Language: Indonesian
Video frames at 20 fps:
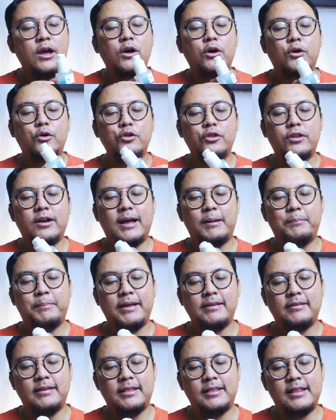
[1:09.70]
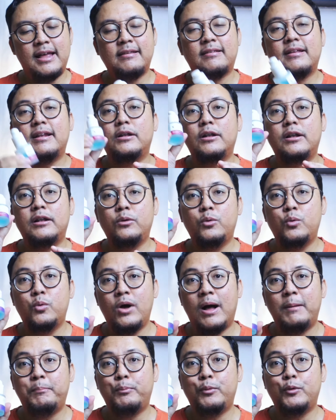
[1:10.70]
untuk kapasitas 20
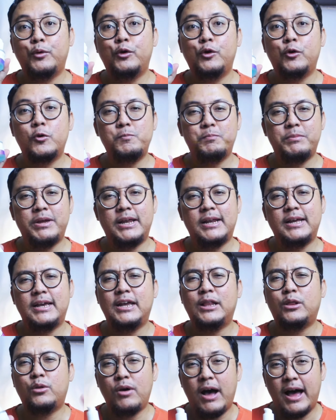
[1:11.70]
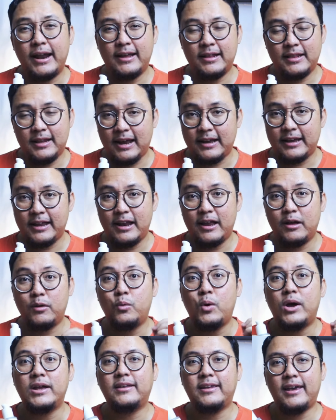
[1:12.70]
mil itu harga terakhir yang
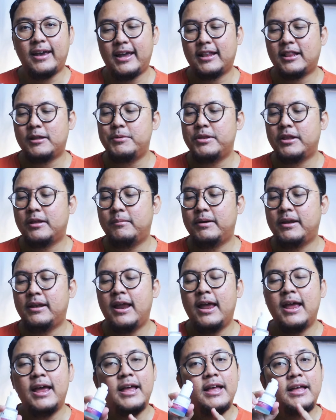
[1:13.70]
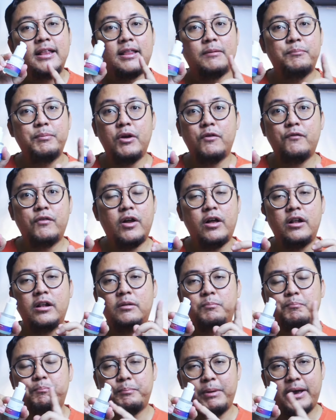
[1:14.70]
gue cek ya teman-teman tapi
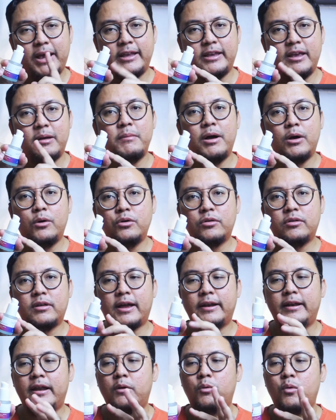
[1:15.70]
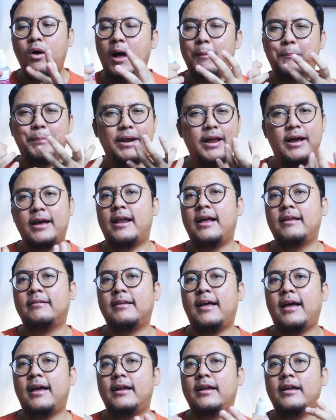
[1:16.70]
overall packagingnya bagus karena gue nggak pernah
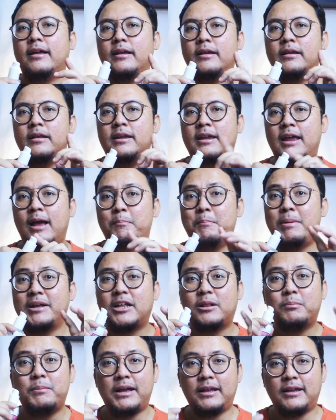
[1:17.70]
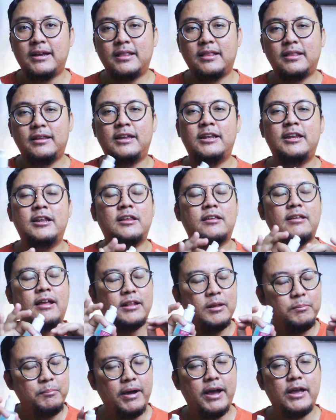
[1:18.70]
ngerasa dia macet-macet jadi saat
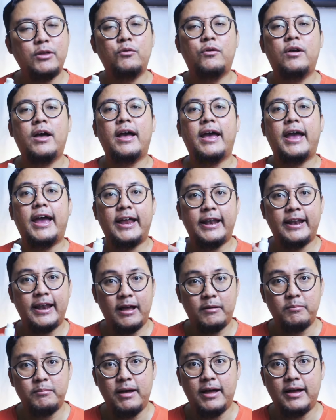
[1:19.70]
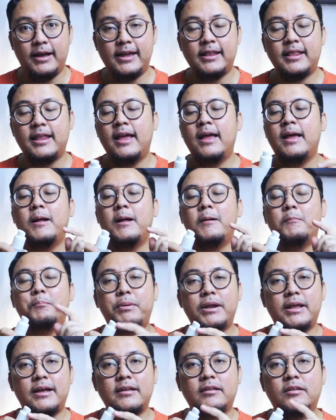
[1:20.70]
dipakai juga enak banget
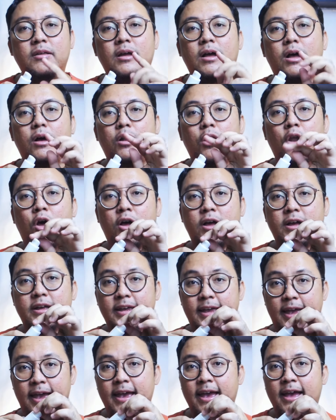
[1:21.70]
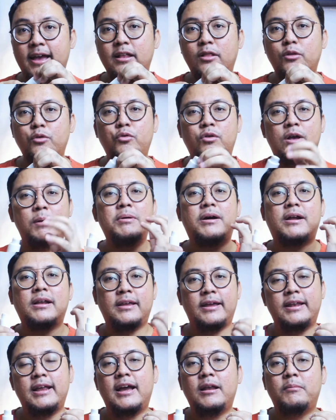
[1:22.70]
plus locknya ya itu juga
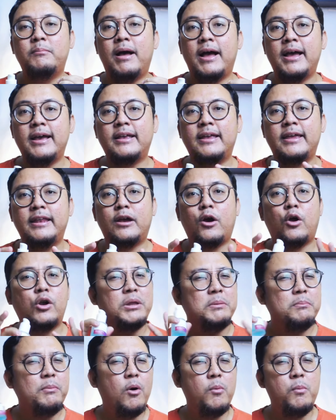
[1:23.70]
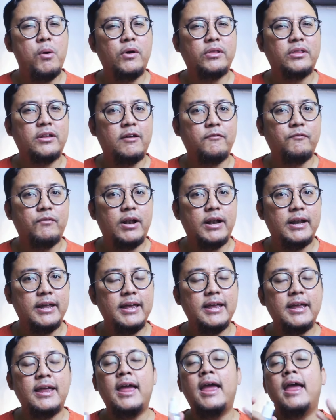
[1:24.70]
bekerja dengan baik jadi kalau di bawa
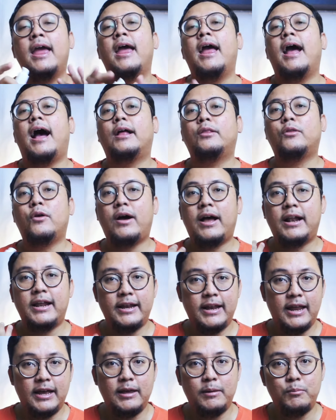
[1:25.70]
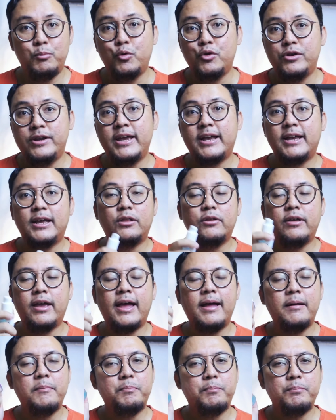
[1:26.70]
traveling atau kalian lagi mudik gitu
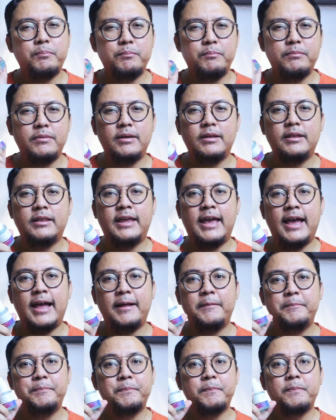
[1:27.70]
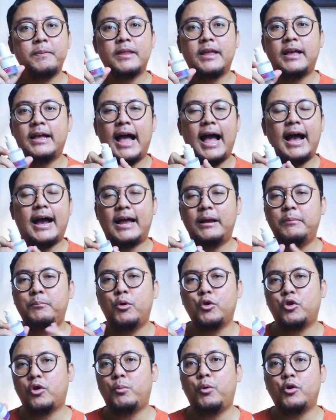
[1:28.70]
ya dia nggak akan
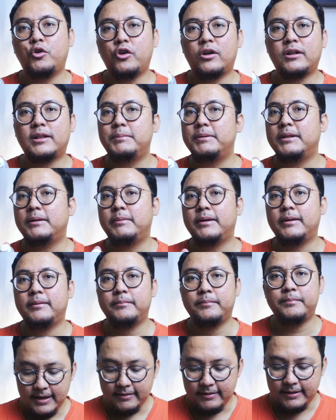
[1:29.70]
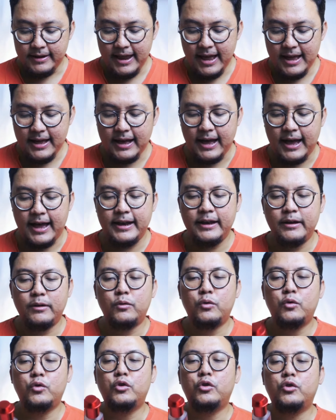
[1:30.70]
bocor-bocor teman-teman sedangkan
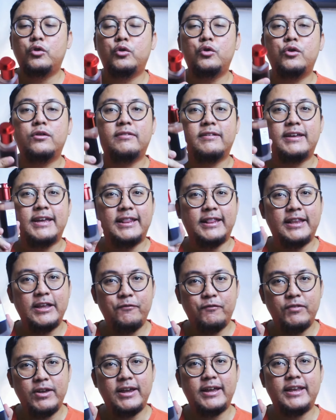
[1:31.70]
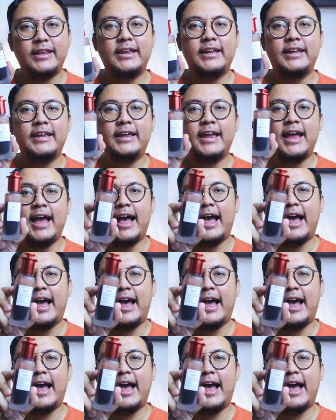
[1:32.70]
untuk skin tv dia